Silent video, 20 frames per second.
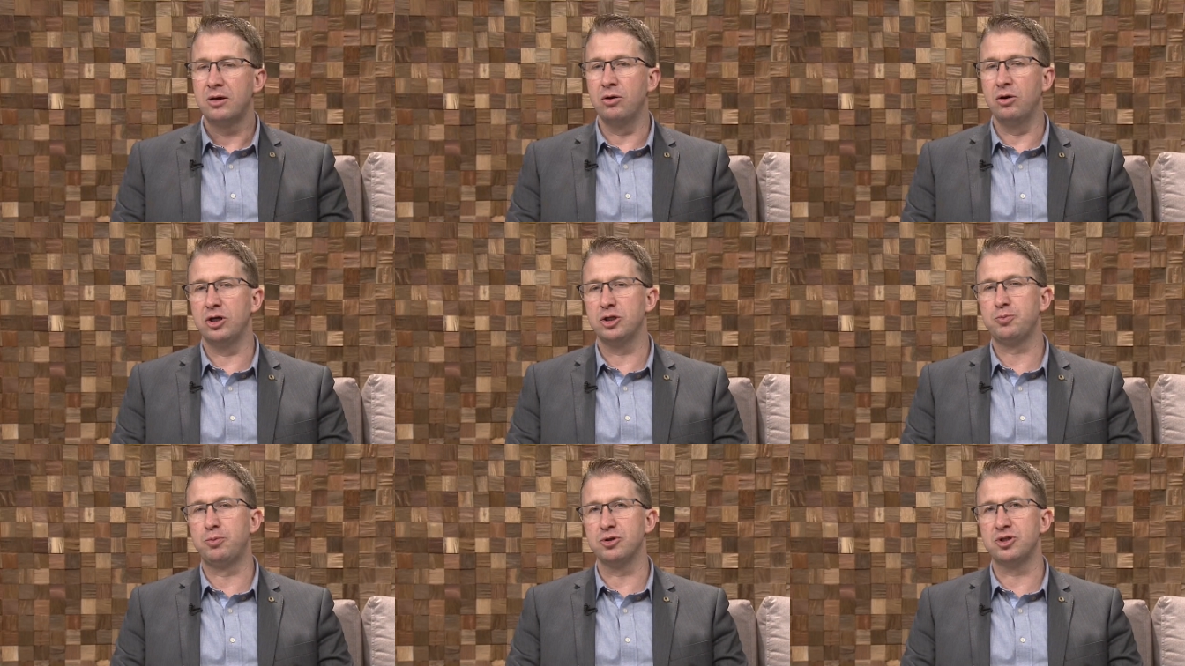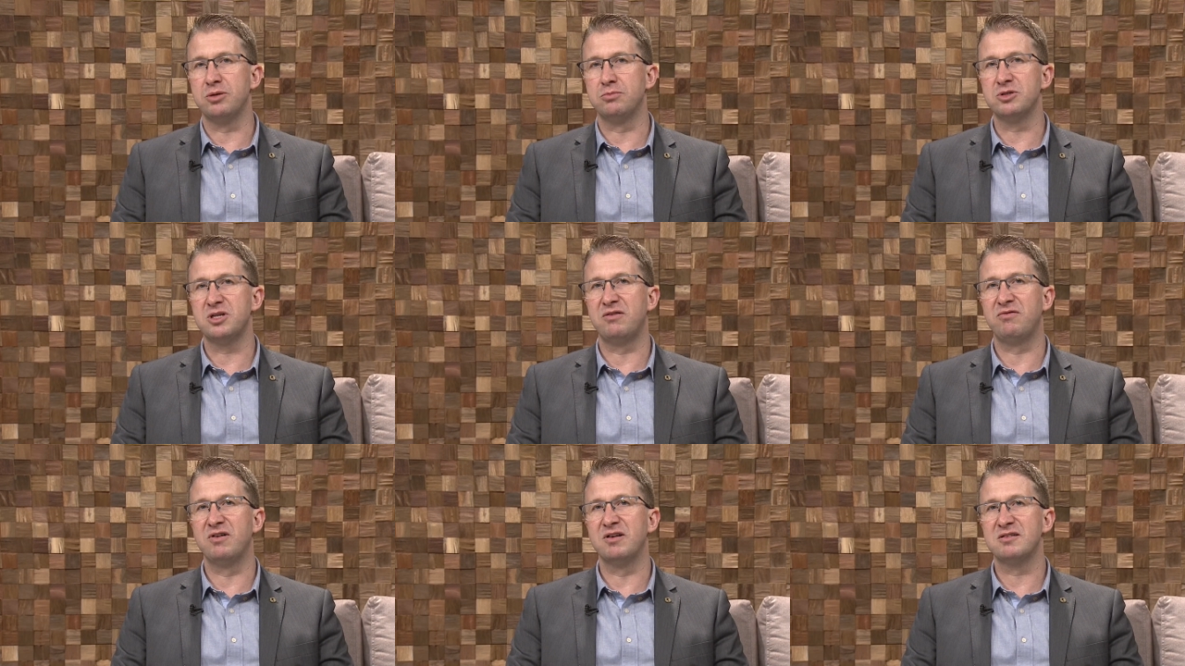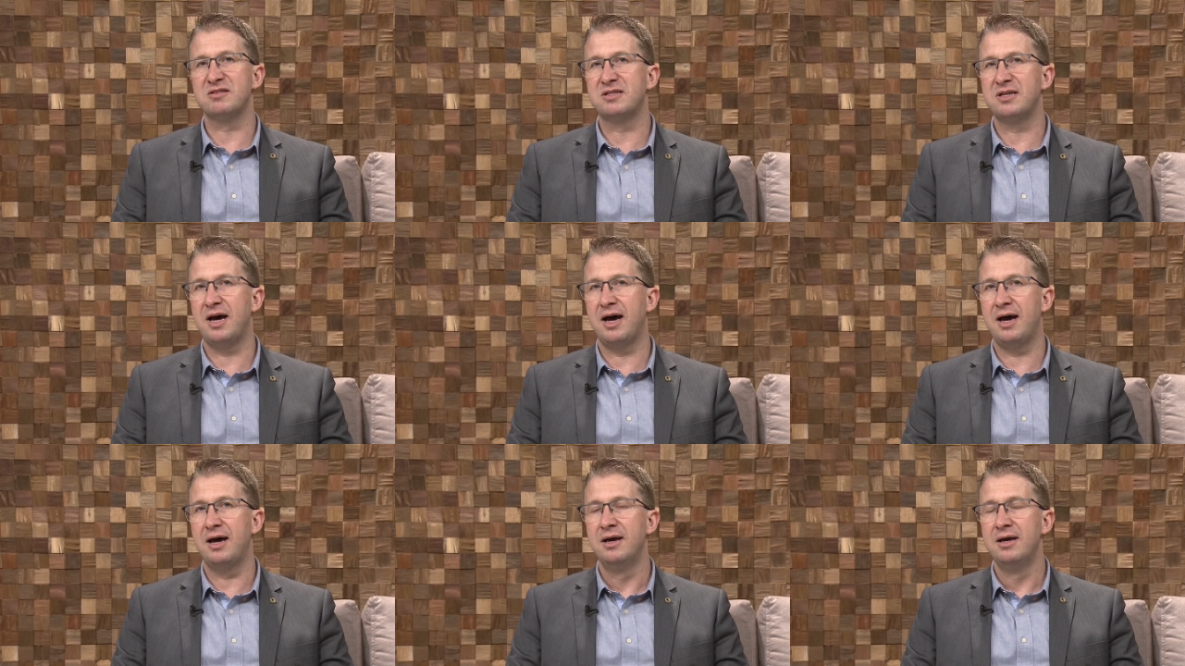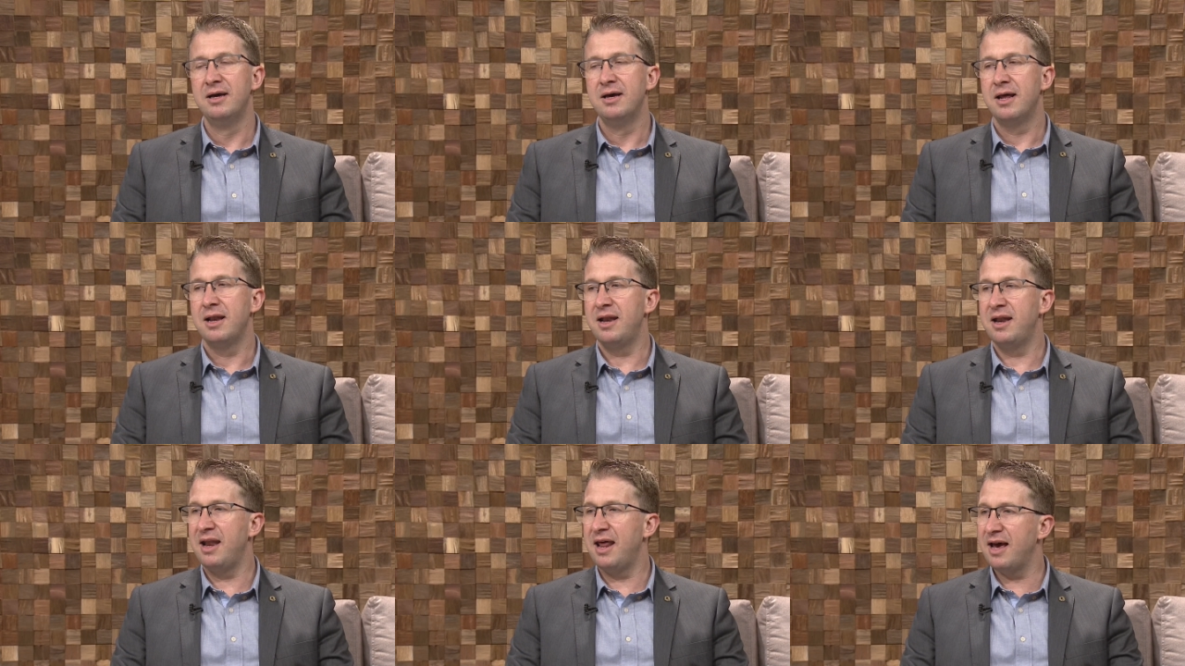que nós possamos avançar
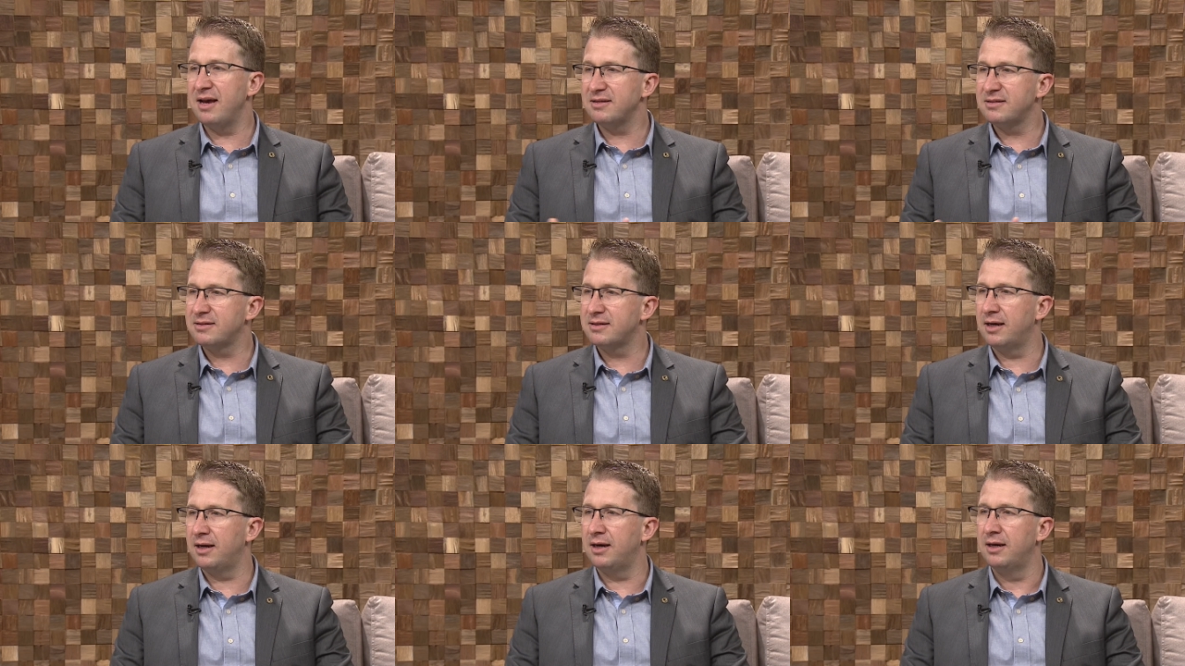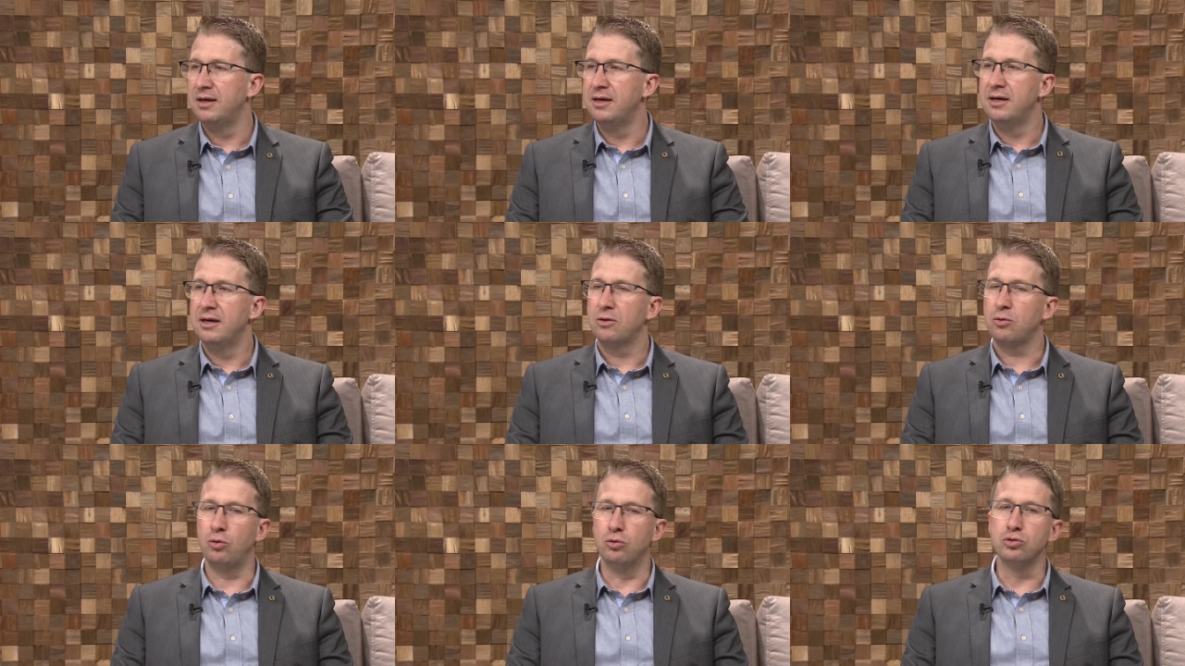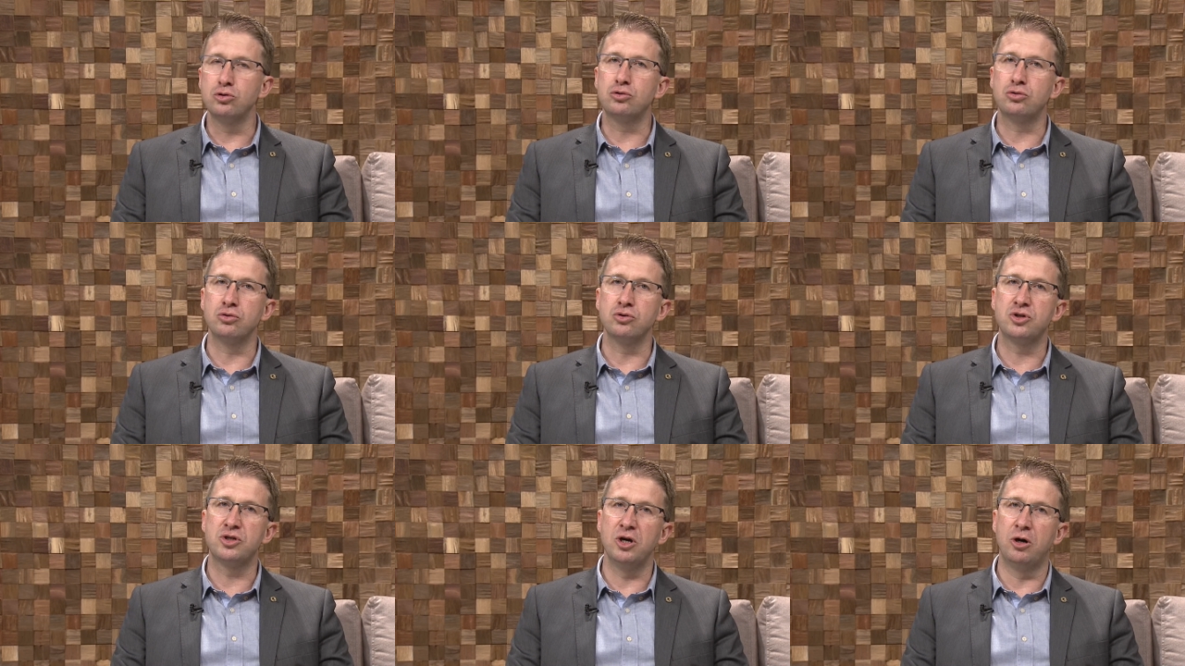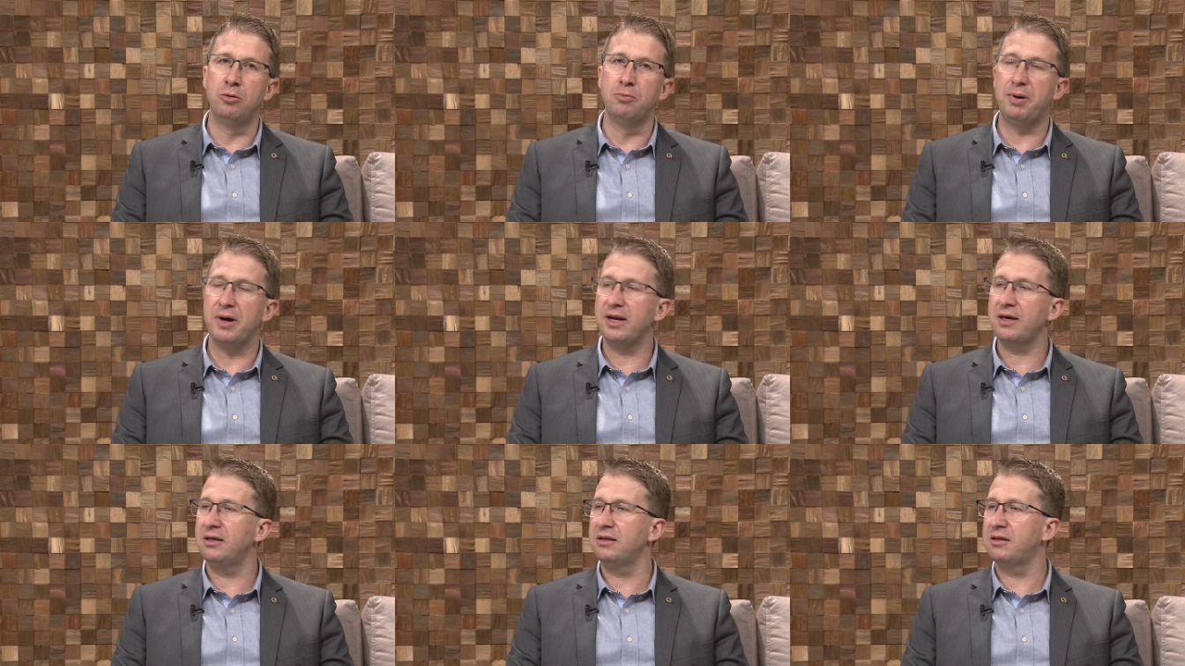nessa
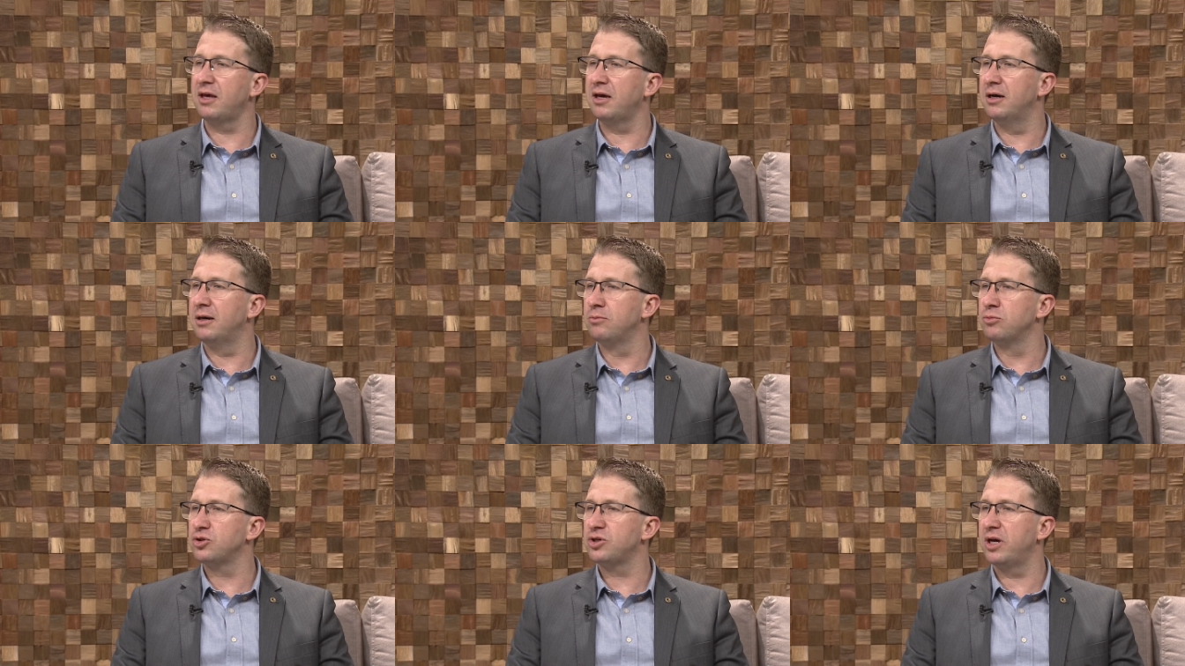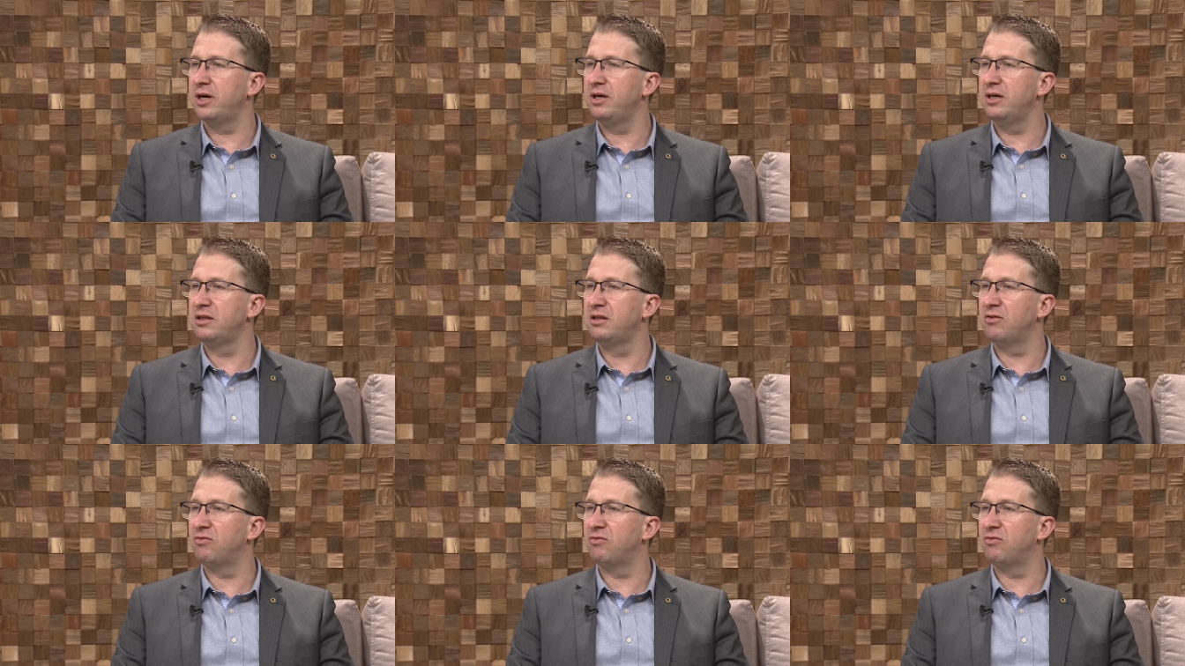construção para que tenhamos aí,